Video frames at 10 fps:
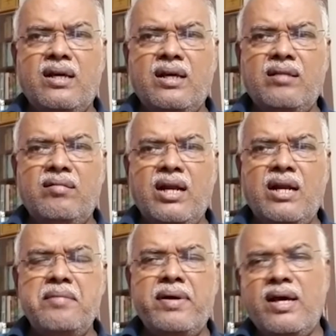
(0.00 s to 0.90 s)
இது வந்து
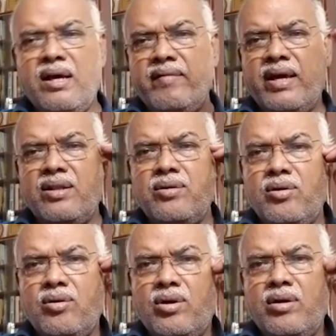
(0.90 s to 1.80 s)
கண்டிப்பாக வேறு ஏதோ
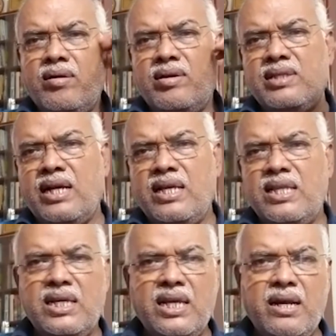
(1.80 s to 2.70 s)
ஒரு சங்கதி
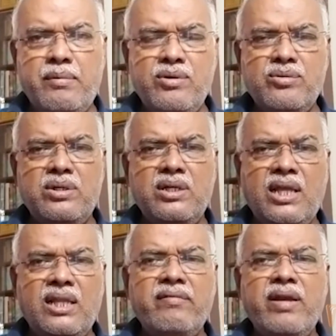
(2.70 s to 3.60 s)
இருக்குது அப்படின்னு சொல்லிட்டு
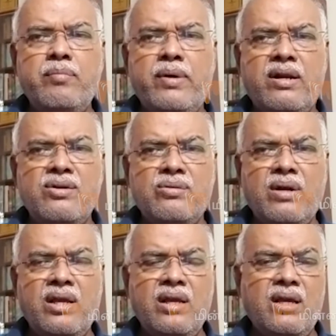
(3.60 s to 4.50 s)
அதுக்கு தான் வெயிட் பண்ணுறேன்னு
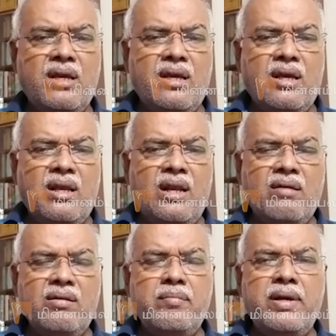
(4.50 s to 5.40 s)
சொன்னேன்
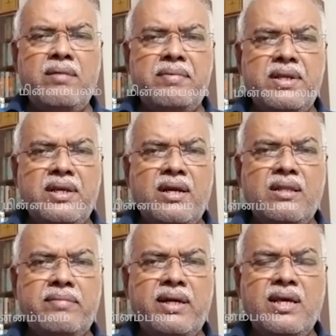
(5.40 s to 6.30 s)
இன்றைக்கி வந்து மின்ட் பத்திரிக்கை
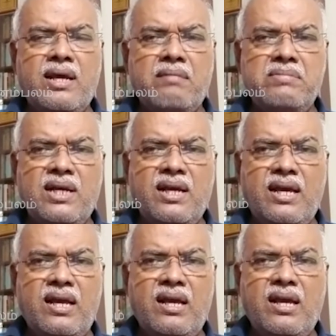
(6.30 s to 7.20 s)
எடுத்து படிக்க ஆரம்பித்தாக்கா
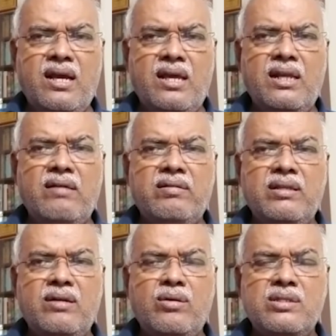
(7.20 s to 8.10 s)
அதில்
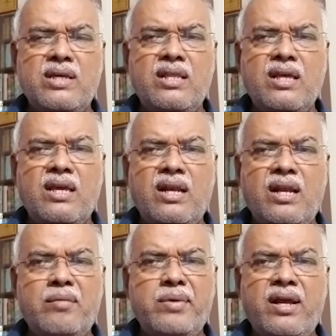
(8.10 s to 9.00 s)
வந்து ஒரு செய்தி என்ன
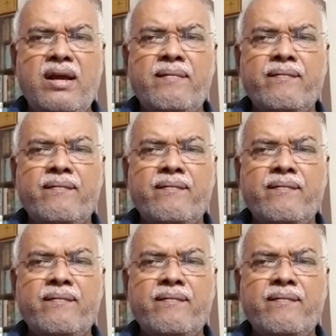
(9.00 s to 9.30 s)
அப்படின்னா